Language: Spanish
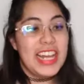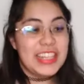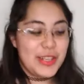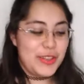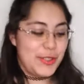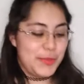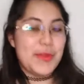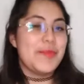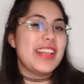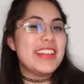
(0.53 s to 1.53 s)
Hola a todos,
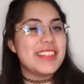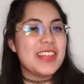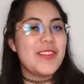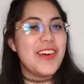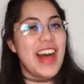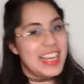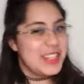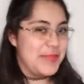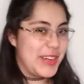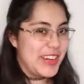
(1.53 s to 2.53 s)
bienvenidos de nuevo al
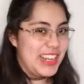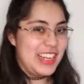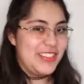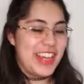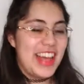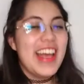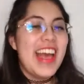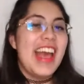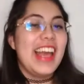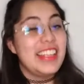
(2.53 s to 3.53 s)
Espejo de la Luna.
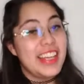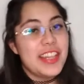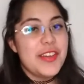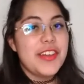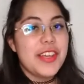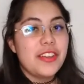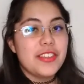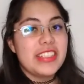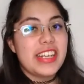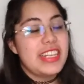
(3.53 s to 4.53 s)
El día de hoy quiero
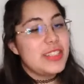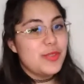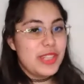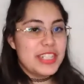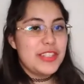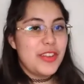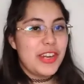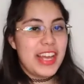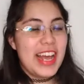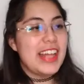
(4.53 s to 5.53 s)
contarles una
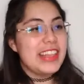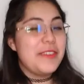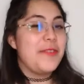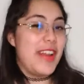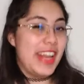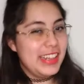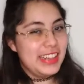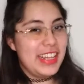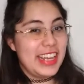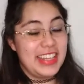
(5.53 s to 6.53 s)
historia
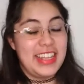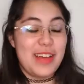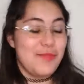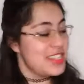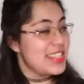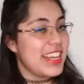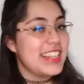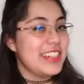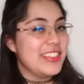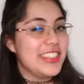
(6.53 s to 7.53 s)
diferente que tenía muchas
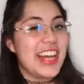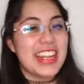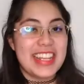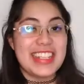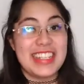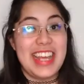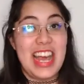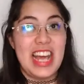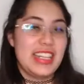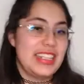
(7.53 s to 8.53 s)
ganas de contar desde
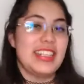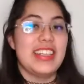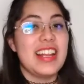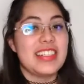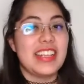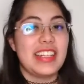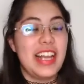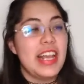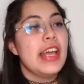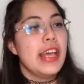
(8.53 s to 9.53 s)
antes de tener este
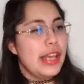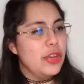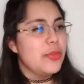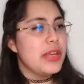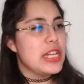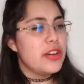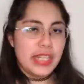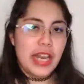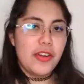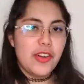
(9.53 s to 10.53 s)
canal en un video,
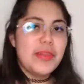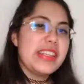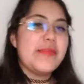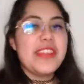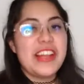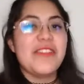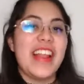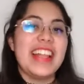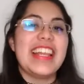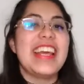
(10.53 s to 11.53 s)
claro, completamente
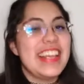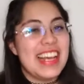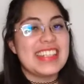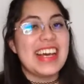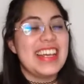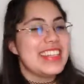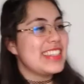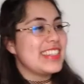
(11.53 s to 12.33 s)
diferente y esa es